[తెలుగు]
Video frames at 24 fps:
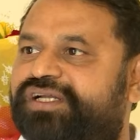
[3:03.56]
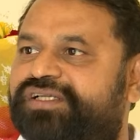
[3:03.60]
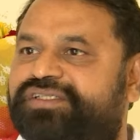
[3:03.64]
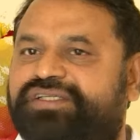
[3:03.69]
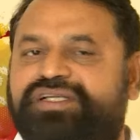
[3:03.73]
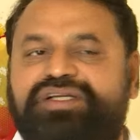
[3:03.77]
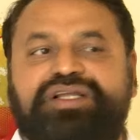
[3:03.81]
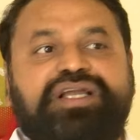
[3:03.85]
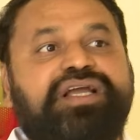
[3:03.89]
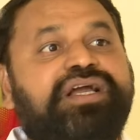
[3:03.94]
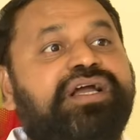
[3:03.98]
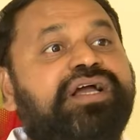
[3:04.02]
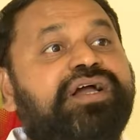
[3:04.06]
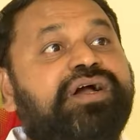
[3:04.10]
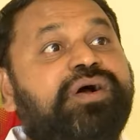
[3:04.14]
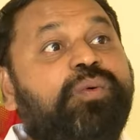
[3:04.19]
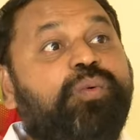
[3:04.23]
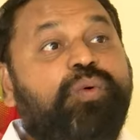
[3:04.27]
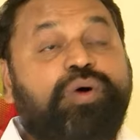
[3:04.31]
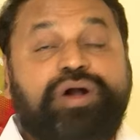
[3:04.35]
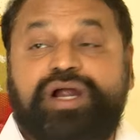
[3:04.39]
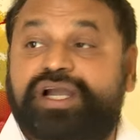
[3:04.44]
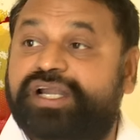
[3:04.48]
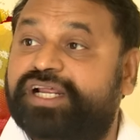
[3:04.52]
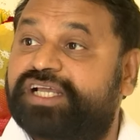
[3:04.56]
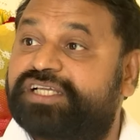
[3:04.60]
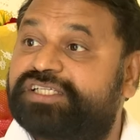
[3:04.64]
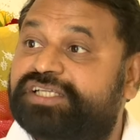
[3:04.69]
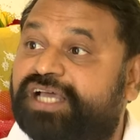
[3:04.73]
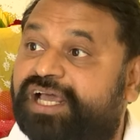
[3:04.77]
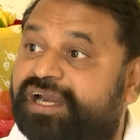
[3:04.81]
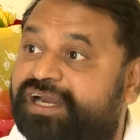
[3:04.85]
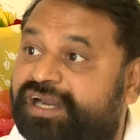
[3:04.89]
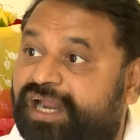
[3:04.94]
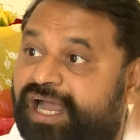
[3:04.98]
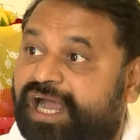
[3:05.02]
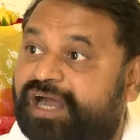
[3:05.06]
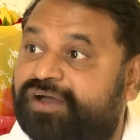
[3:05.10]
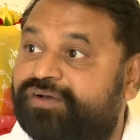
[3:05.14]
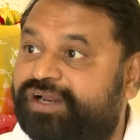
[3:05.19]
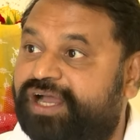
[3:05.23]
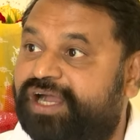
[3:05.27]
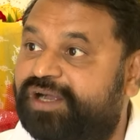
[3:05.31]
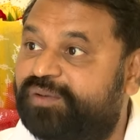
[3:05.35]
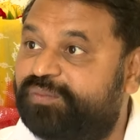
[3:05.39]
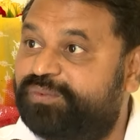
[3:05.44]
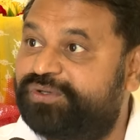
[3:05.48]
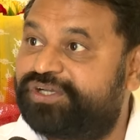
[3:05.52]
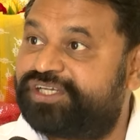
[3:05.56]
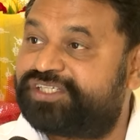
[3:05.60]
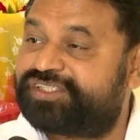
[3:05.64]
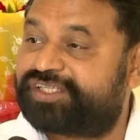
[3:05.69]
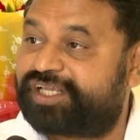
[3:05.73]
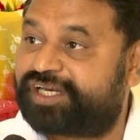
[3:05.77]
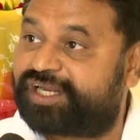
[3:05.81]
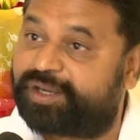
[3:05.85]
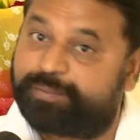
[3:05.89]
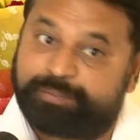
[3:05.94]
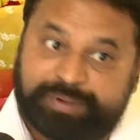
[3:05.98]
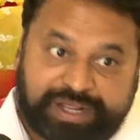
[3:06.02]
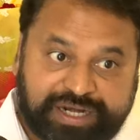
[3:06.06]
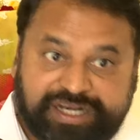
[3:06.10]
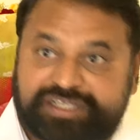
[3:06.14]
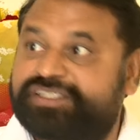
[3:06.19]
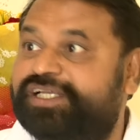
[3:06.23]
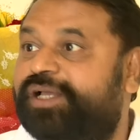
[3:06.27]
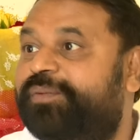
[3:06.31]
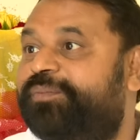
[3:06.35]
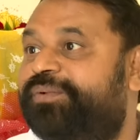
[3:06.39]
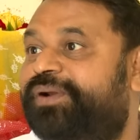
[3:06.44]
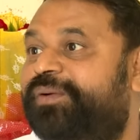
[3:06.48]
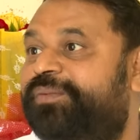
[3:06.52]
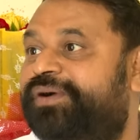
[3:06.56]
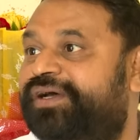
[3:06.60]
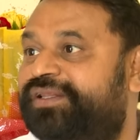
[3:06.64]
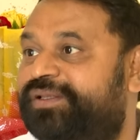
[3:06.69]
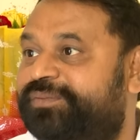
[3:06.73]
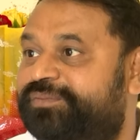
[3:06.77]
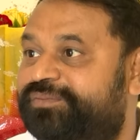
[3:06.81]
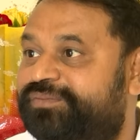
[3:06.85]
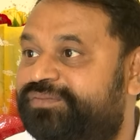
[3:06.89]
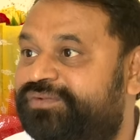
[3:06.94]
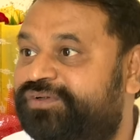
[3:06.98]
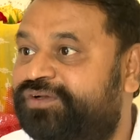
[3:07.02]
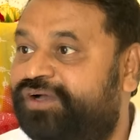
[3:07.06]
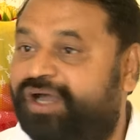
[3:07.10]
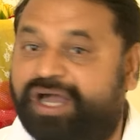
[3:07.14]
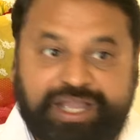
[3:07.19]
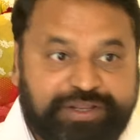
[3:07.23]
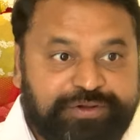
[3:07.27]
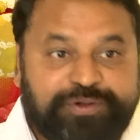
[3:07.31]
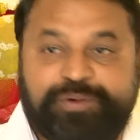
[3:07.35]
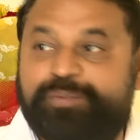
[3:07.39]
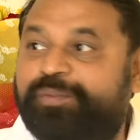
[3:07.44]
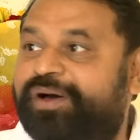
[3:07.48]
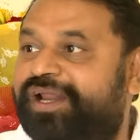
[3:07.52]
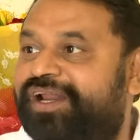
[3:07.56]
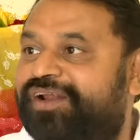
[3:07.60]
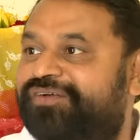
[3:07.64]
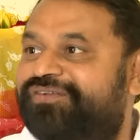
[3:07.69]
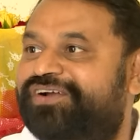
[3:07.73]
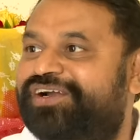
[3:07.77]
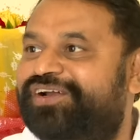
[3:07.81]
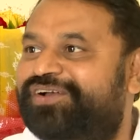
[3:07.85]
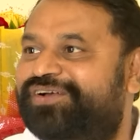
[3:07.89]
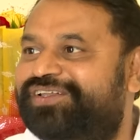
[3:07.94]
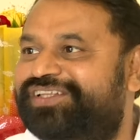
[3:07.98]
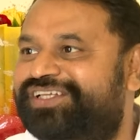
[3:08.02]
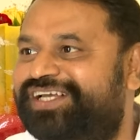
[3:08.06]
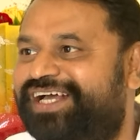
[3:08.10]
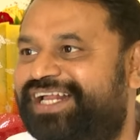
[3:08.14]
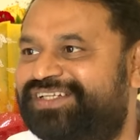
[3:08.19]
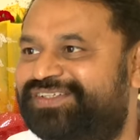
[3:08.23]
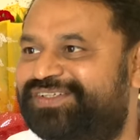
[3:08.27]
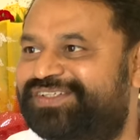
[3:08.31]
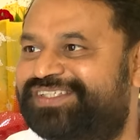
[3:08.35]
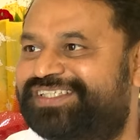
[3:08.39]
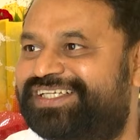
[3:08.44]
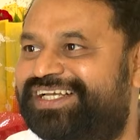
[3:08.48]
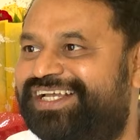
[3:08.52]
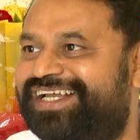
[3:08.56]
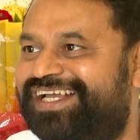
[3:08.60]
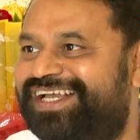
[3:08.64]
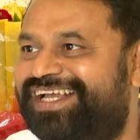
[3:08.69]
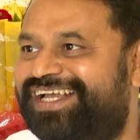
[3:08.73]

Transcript: అనేసరికి ఒకటేసారి నాకు రాకపోయేసరికి మళ్ళీ సేమ్ ప్రమాదం అయ్యో మళ్ళీ వీడియో తీయాల్సి వచ్చే